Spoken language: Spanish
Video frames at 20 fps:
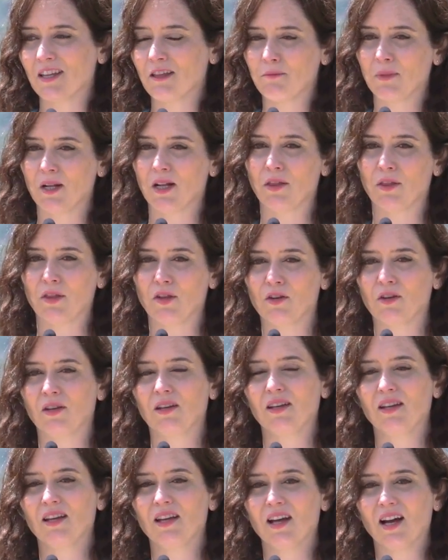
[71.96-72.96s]
y admiración
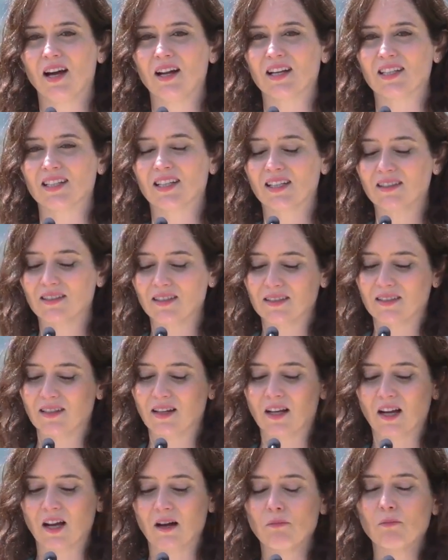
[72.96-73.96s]
a las gentes
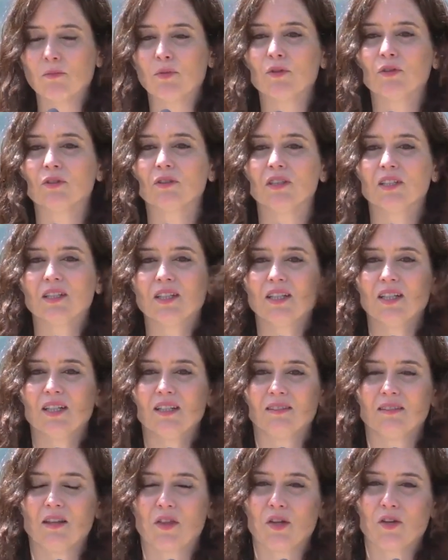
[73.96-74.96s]
del campo.
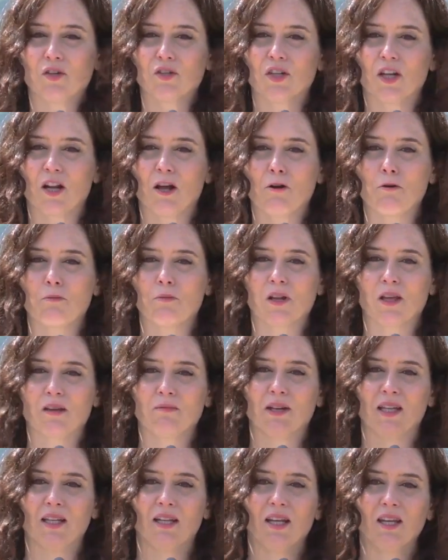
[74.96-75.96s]
Deciros que la Comunidad de
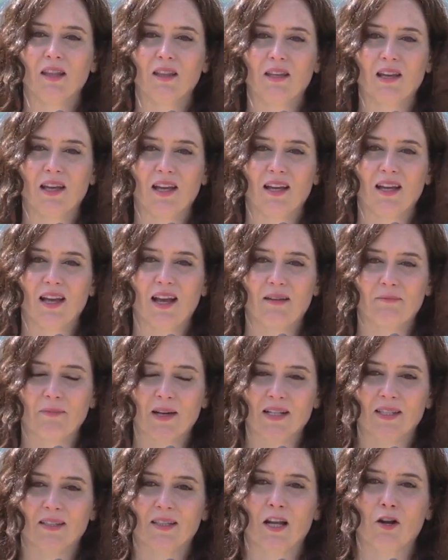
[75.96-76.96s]
Madrid va
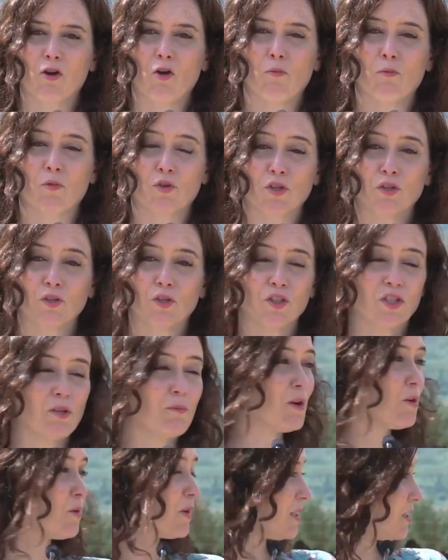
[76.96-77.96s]
a estar con vosotros,
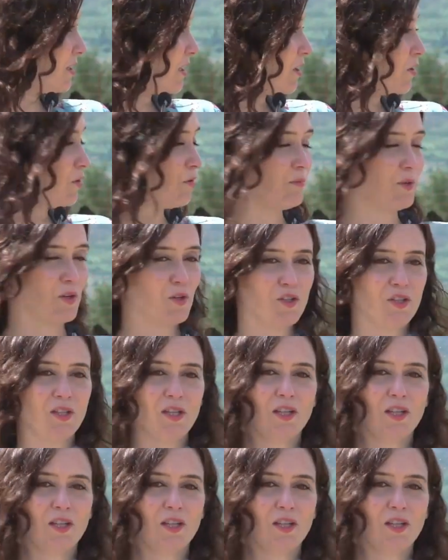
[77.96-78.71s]
siempre lo ha estado, pero es